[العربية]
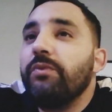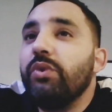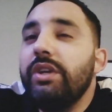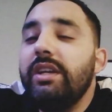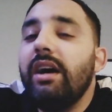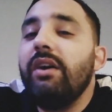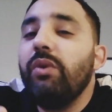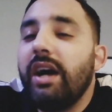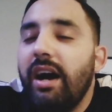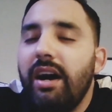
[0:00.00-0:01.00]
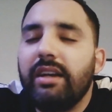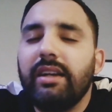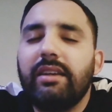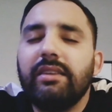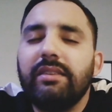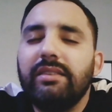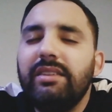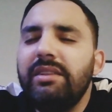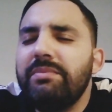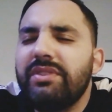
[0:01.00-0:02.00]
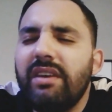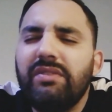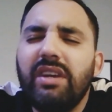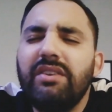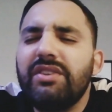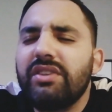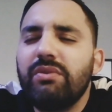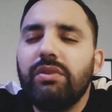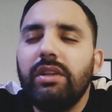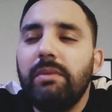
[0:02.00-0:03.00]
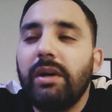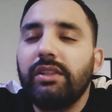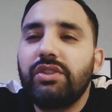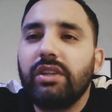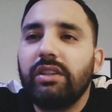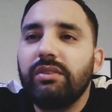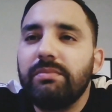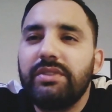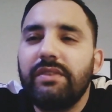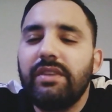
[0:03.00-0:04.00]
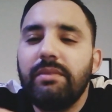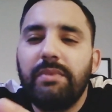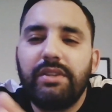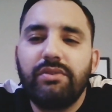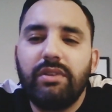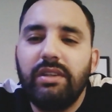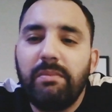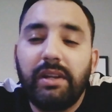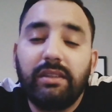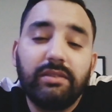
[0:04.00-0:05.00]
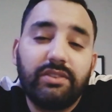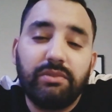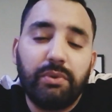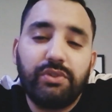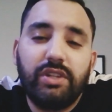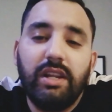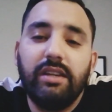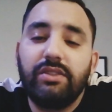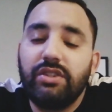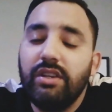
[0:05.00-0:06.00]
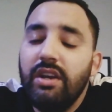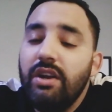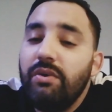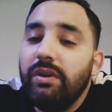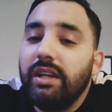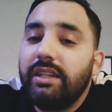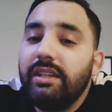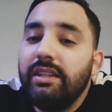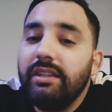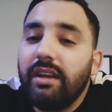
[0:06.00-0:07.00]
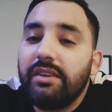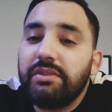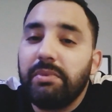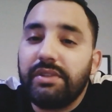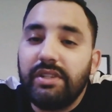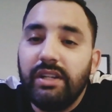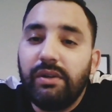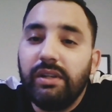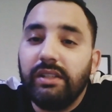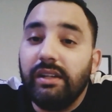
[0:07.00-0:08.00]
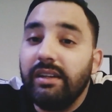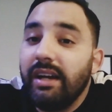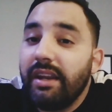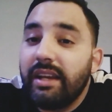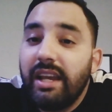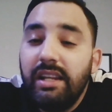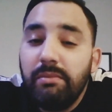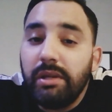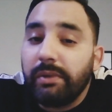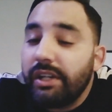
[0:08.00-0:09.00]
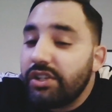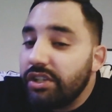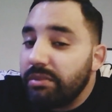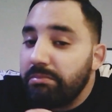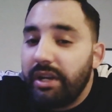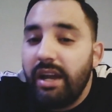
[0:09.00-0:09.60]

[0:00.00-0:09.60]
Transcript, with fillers: وهي واخا هكاك يعني بزاف ديال الناس كيقول لك لا ما غاديش نقدم بزاف ديال البنات يقول لك لا ما نصبروش على هذا الشيء ولكن هي راه صبرت على ولادها راه كاين اللي ما يبغيش يدمر